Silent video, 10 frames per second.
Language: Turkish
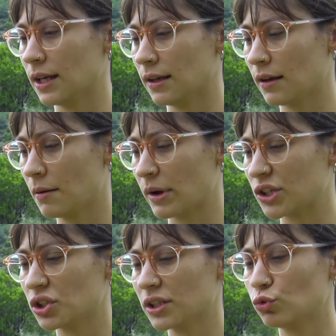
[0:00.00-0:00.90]
yerine
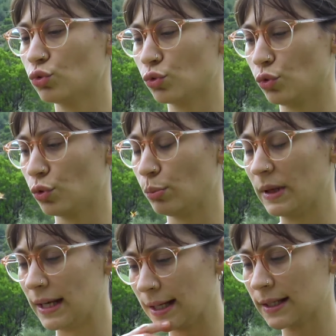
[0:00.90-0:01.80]
başka türlü
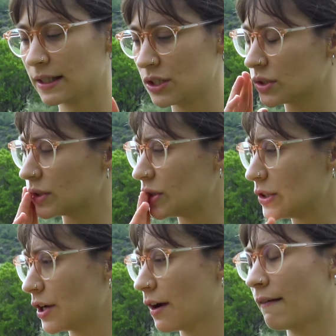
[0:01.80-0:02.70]
birlikte
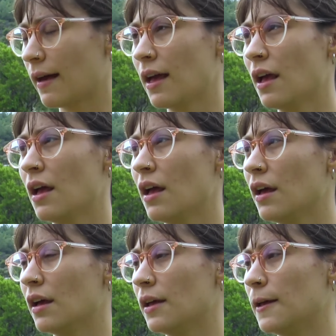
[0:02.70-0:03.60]
çalışacak ve
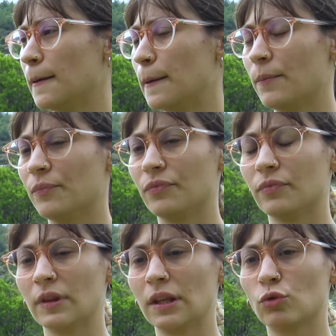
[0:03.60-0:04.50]
e,
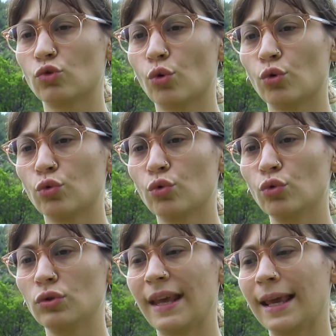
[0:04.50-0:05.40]

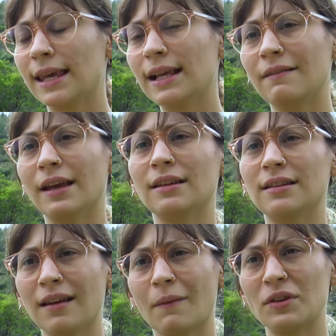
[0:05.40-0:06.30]
sorunu tekil ve
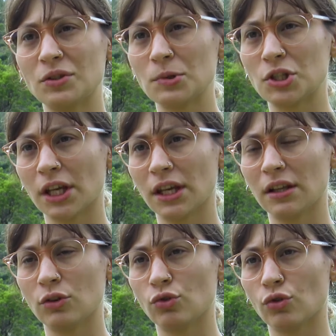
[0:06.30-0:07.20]
indirgemeci bir
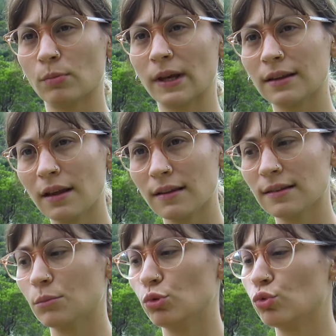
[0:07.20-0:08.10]
şekilde
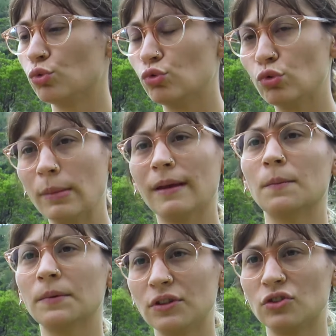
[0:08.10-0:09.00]
çözmektense bütüncül bir
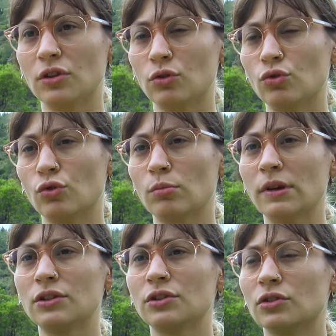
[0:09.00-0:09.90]
yapı içinde
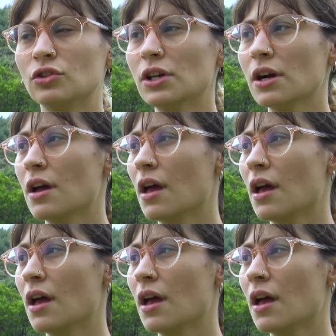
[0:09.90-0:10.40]
çözmeye çalışacak